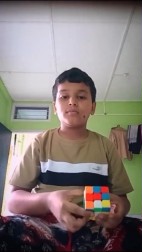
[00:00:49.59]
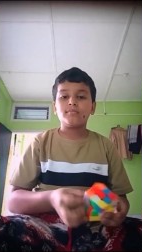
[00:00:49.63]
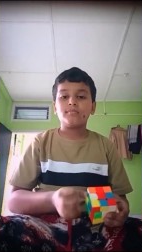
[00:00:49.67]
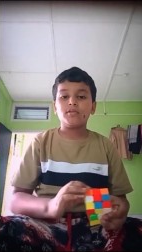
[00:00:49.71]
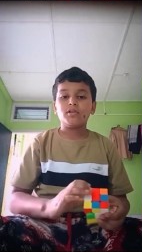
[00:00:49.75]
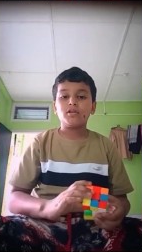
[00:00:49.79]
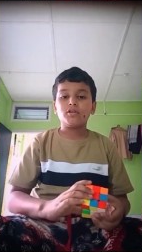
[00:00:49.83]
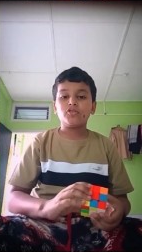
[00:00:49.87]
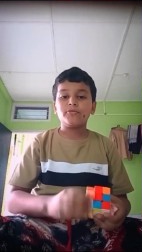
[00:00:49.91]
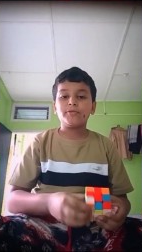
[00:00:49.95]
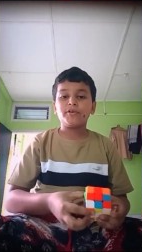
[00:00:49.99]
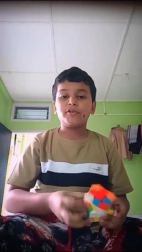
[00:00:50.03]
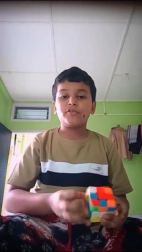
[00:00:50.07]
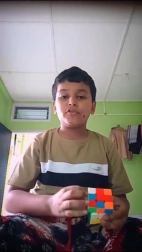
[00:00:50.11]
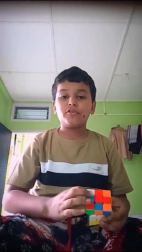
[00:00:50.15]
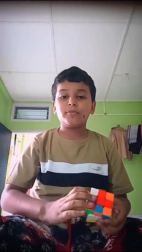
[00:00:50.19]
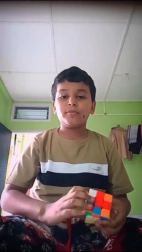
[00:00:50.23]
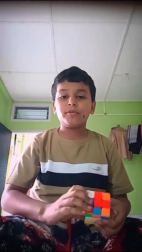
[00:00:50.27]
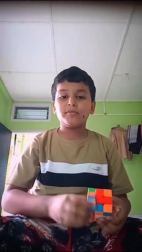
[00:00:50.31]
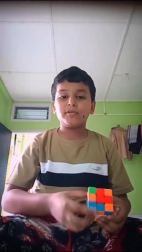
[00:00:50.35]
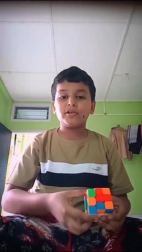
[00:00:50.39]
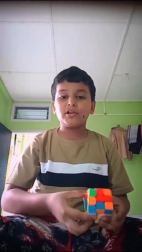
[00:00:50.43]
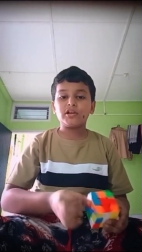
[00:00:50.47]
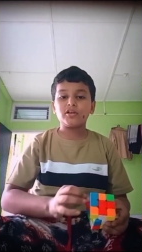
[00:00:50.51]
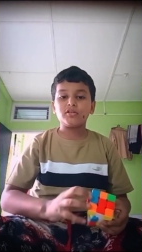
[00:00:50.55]
बिल्कुल भी कोई
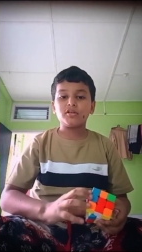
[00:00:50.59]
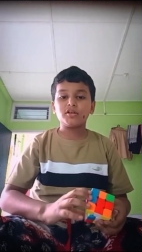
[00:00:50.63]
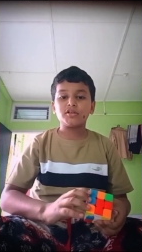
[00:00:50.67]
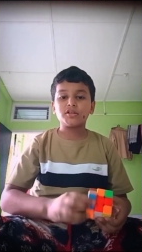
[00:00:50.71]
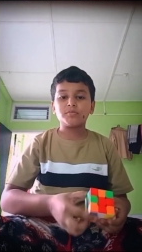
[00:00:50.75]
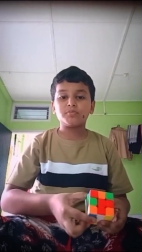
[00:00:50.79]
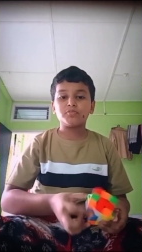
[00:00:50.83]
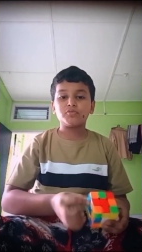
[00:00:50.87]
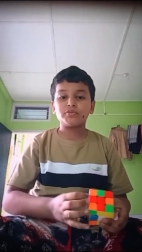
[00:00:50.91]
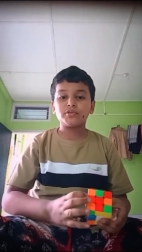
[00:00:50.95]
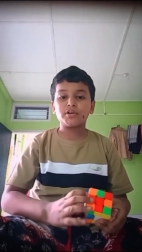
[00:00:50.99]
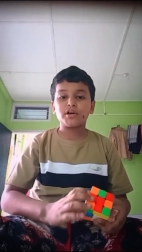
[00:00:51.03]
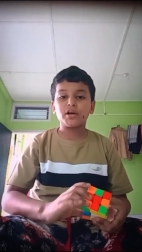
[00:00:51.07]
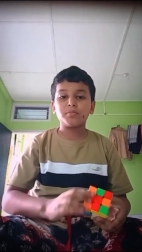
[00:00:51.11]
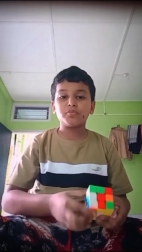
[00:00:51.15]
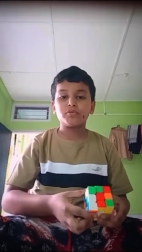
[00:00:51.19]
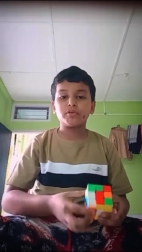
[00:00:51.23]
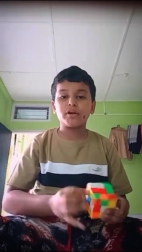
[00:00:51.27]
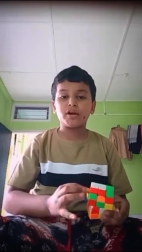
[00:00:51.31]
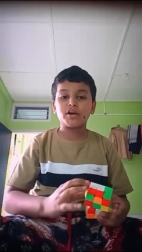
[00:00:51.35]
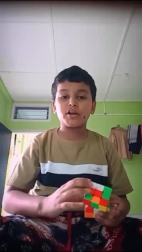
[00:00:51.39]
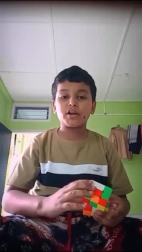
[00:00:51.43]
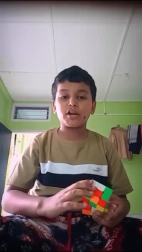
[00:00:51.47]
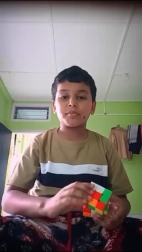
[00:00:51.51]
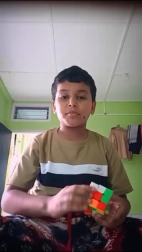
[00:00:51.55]
भी मतलब पूरा का
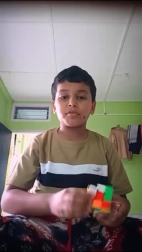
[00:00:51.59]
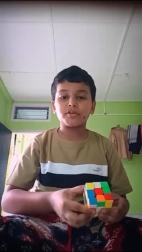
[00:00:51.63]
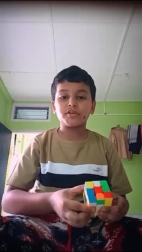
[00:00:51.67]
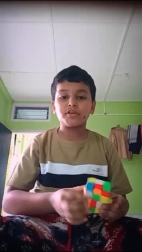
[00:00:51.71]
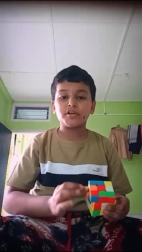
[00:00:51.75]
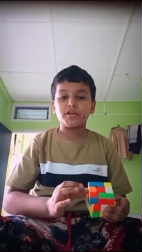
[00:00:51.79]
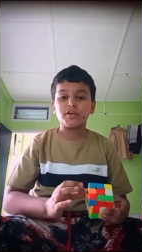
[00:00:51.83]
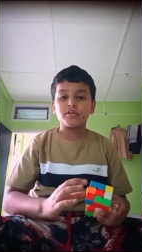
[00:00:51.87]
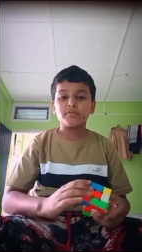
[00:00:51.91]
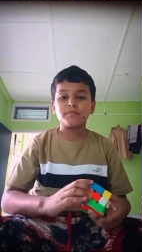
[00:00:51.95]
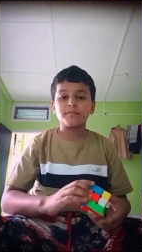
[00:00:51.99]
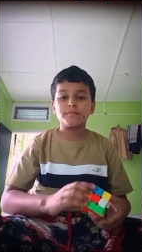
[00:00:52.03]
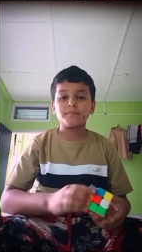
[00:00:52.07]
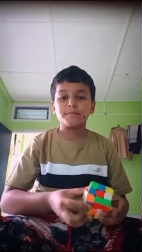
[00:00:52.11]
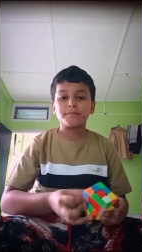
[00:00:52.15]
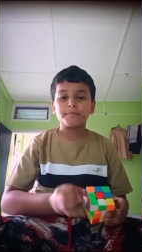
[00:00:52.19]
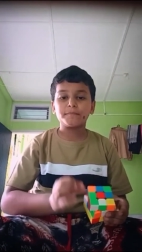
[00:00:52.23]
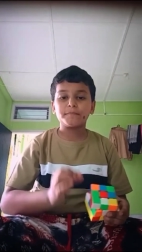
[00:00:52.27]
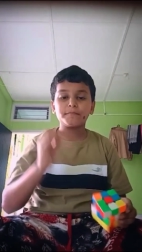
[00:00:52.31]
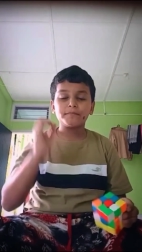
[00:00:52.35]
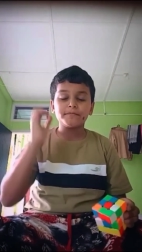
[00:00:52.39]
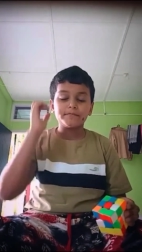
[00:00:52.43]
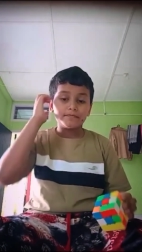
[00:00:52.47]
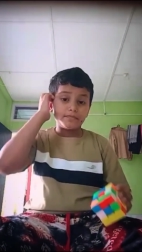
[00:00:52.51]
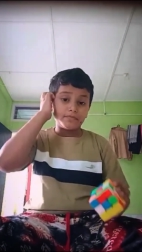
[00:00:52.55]
पूरा ख़राब कर देना है
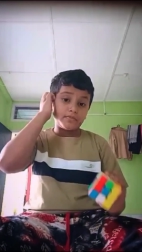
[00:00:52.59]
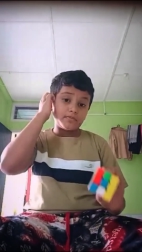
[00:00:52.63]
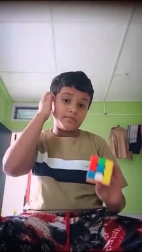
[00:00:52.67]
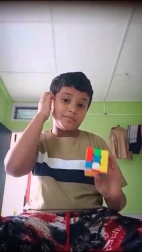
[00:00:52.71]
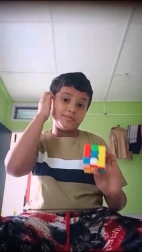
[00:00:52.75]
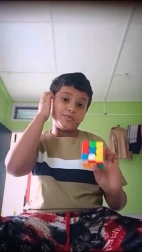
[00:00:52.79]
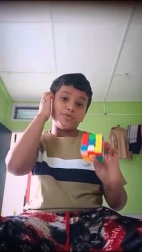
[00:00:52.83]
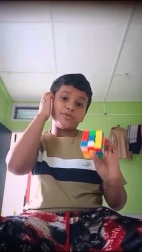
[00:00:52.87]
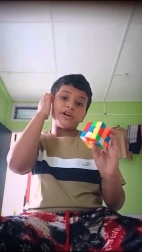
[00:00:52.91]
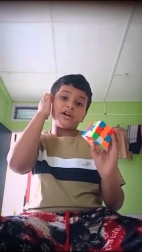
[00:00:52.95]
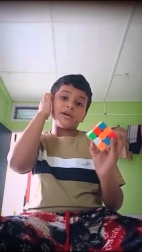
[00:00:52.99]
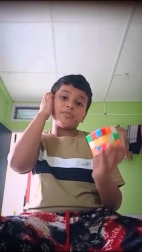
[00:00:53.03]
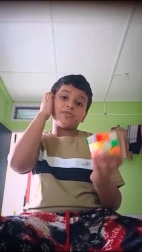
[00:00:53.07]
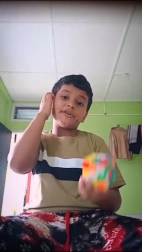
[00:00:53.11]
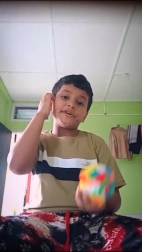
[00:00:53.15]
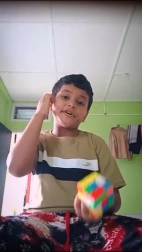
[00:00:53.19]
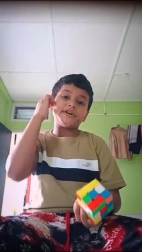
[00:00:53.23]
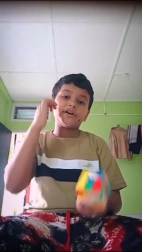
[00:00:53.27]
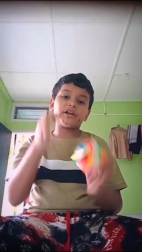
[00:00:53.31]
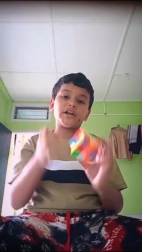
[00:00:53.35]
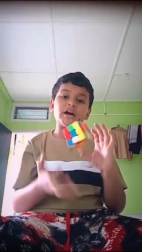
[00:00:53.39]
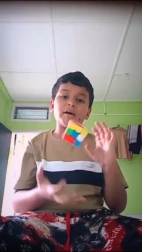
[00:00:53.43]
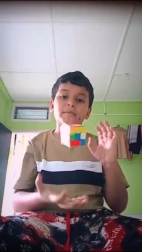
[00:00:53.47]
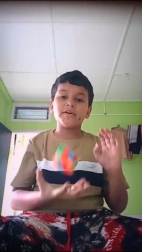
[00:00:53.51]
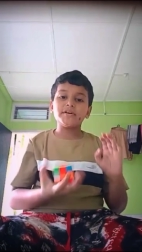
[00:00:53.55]
पूरा का पूरा
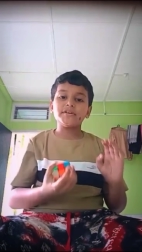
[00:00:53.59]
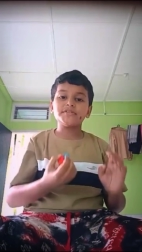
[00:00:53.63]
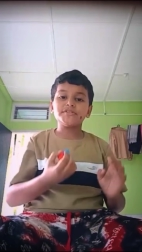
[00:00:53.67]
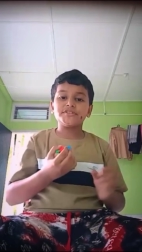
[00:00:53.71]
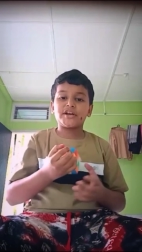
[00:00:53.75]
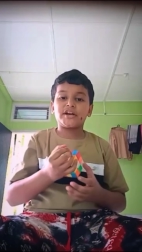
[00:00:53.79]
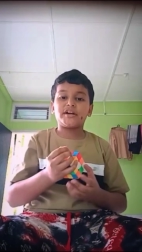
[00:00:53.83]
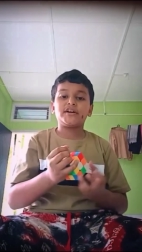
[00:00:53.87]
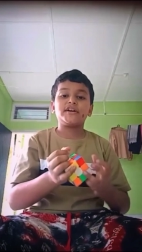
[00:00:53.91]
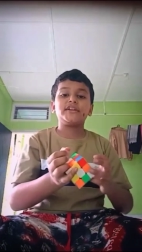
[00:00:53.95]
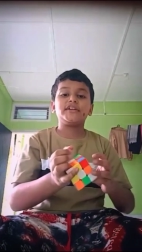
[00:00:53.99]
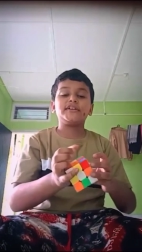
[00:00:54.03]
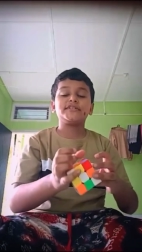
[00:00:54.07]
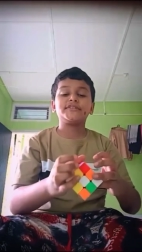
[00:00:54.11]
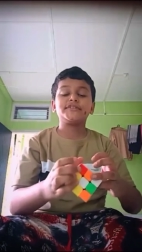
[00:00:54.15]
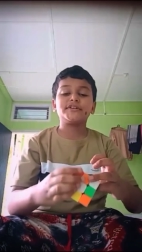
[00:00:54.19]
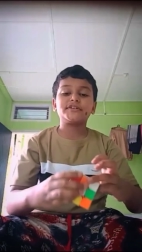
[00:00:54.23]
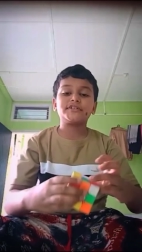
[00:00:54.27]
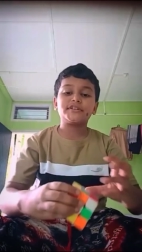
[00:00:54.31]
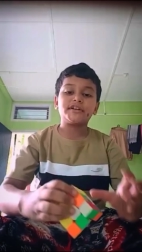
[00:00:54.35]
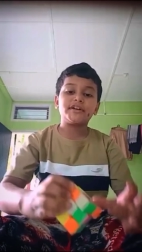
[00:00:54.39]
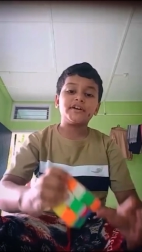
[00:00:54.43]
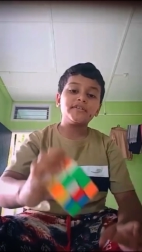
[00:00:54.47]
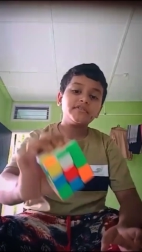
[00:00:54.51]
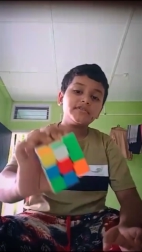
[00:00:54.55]
ख़राब है चेक कर ले
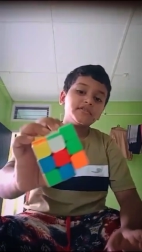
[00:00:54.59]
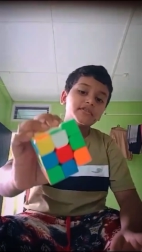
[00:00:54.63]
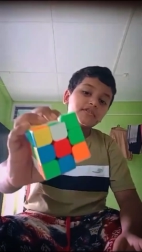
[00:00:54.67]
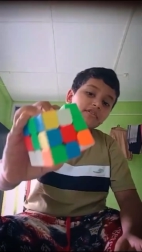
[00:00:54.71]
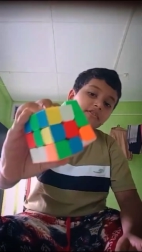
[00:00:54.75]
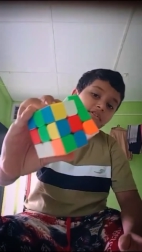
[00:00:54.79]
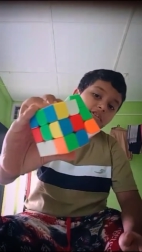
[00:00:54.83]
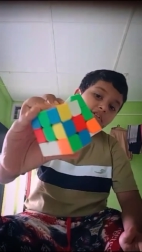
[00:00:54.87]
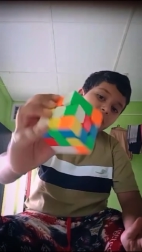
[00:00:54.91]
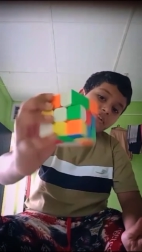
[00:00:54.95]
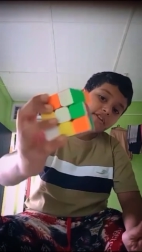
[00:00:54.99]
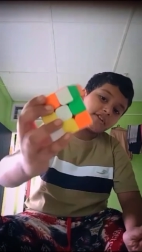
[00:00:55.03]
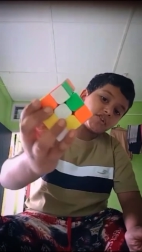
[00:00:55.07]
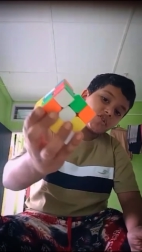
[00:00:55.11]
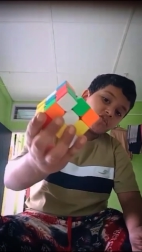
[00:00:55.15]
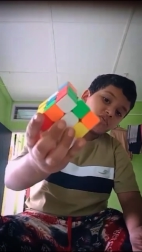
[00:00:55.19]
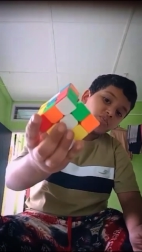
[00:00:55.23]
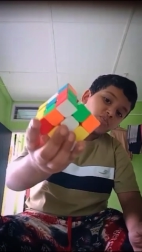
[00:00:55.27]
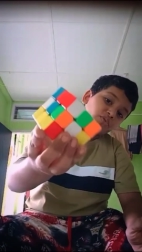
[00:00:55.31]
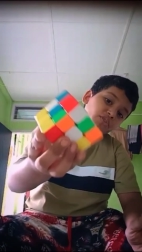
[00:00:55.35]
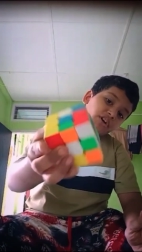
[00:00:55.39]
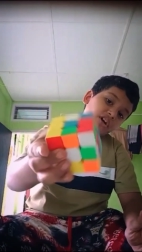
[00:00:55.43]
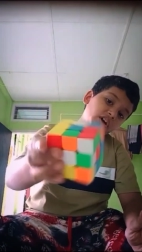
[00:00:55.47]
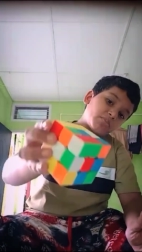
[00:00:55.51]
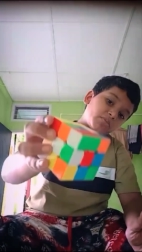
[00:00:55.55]
सकते हैं ये देखो
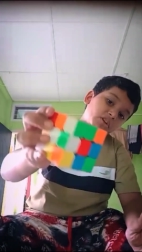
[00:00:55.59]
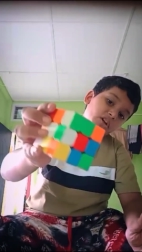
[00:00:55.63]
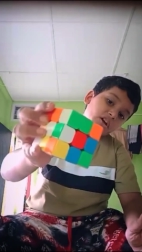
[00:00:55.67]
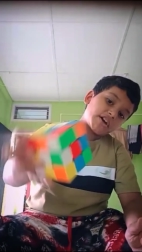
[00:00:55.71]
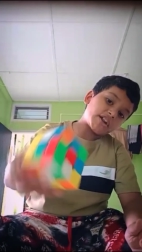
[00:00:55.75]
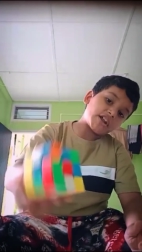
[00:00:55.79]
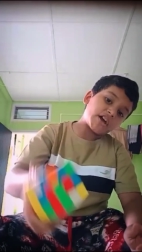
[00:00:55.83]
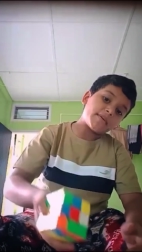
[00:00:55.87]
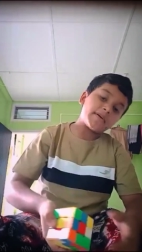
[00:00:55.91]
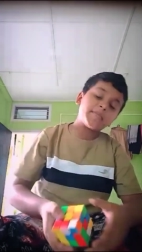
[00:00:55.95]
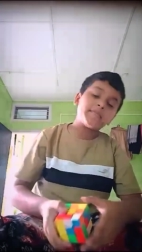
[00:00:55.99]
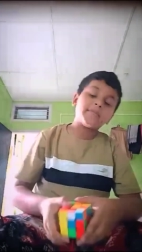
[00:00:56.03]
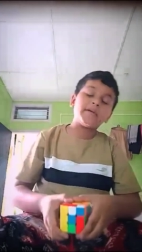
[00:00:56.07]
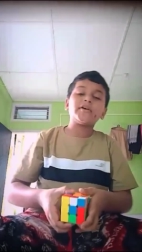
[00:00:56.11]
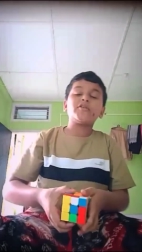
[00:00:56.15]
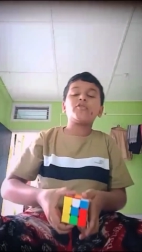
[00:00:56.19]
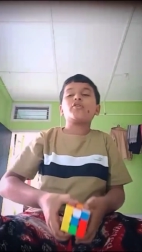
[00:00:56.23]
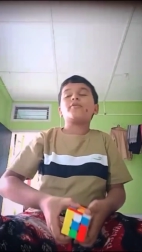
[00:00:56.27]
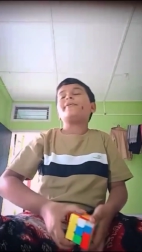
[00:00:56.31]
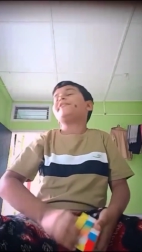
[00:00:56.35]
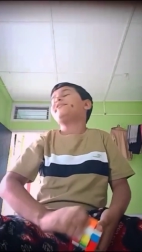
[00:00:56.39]
पूरा का पूरा ख़राब है मैंने कोई